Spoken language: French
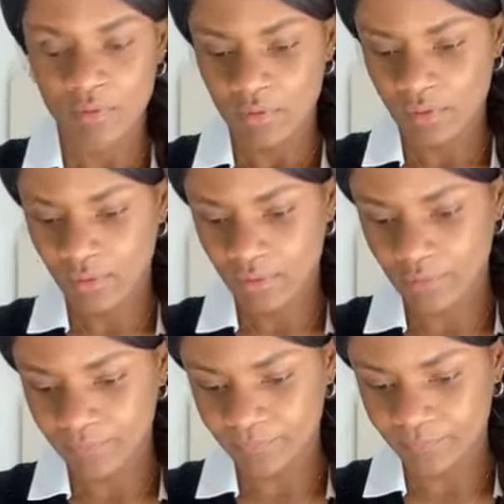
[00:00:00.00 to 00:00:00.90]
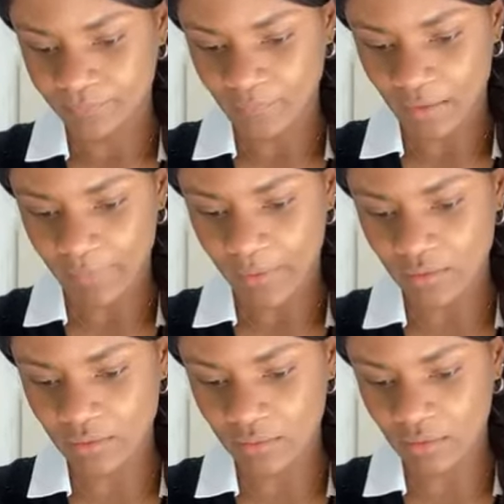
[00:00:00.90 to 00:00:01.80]
la
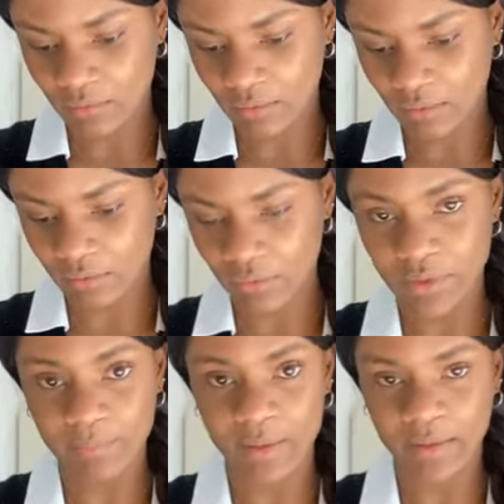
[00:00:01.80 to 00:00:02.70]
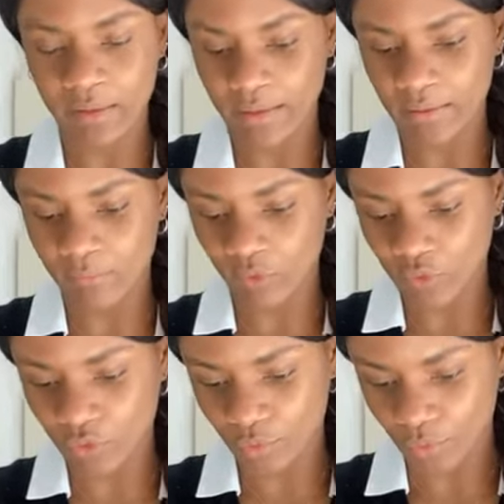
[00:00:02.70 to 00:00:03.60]
personne qui est en train de libérer les démons
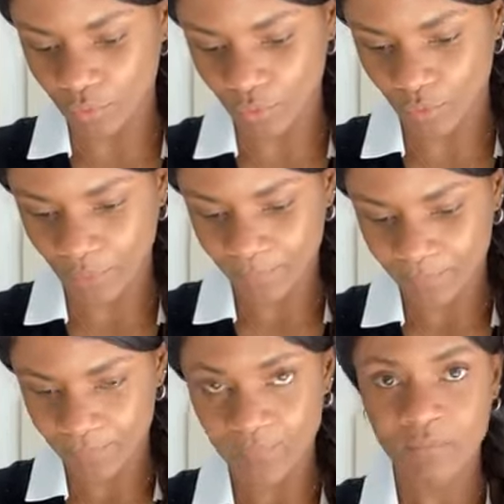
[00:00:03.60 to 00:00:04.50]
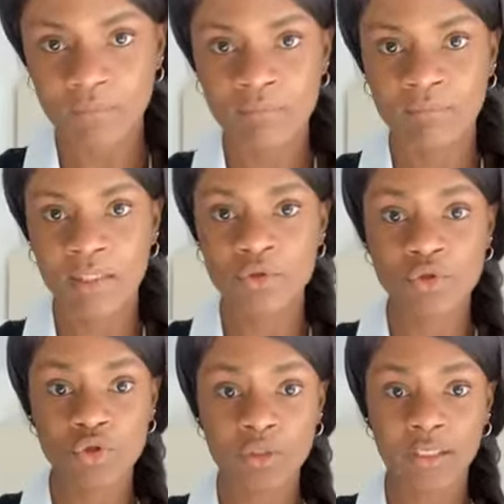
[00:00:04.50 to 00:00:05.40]
sur mon mur parce que
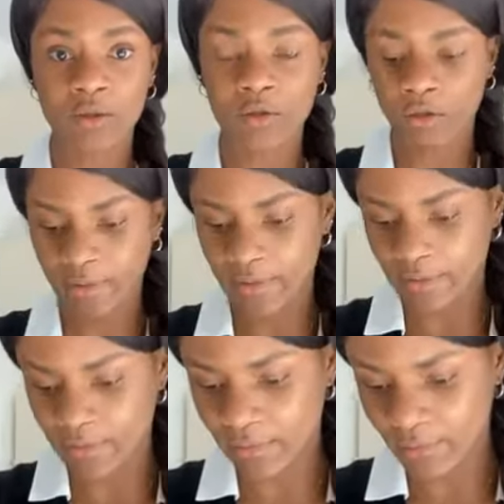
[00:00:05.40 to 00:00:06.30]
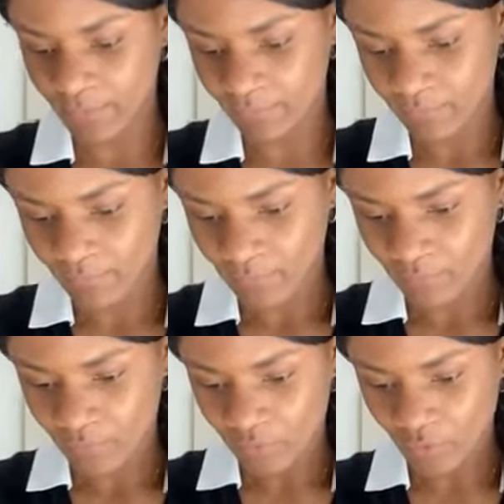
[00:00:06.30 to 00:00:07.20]
je n'ai encore rien dit.
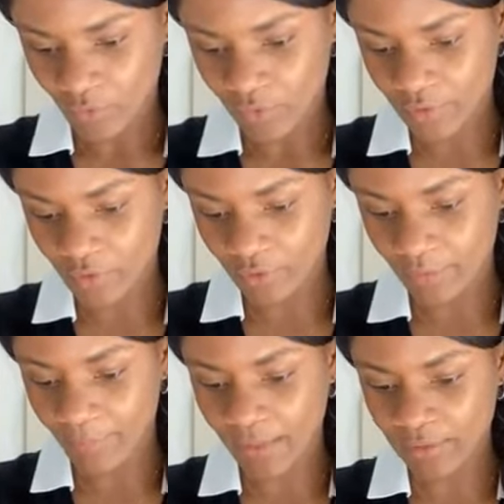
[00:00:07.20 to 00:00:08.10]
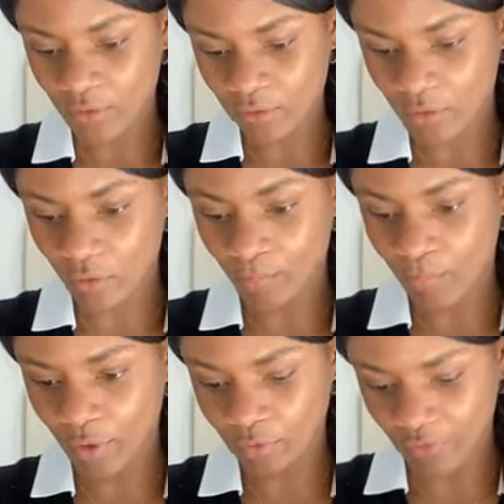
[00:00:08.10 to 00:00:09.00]
Donc on sent des personnes qui ont
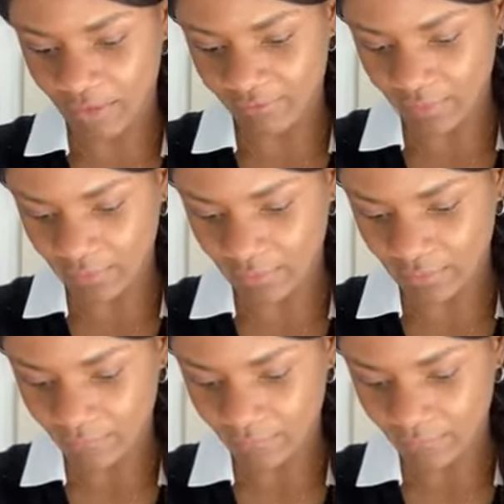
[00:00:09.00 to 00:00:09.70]
peur de la vérité,